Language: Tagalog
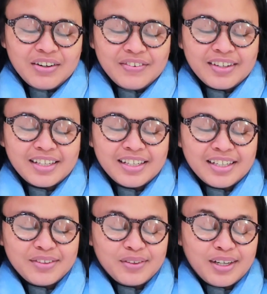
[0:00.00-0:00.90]
oh my
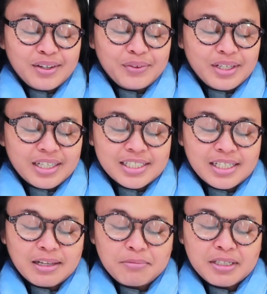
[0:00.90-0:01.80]
God, wala akong lakas
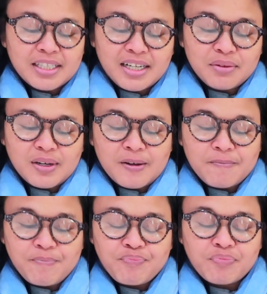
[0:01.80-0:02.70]
kahit pagtawa.
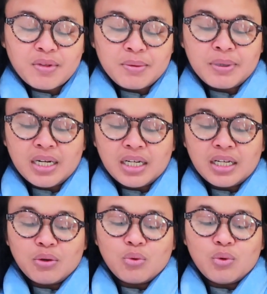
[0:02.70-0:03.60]
Parang
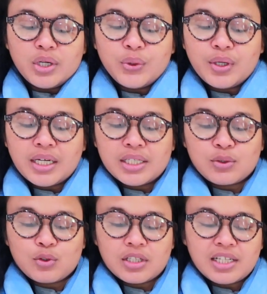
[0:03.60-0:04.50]
nakukuha yung lakas
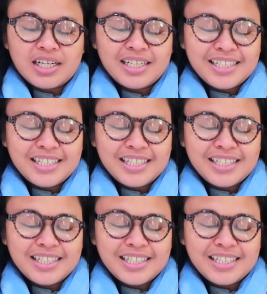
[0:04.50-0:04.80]
ko sa ta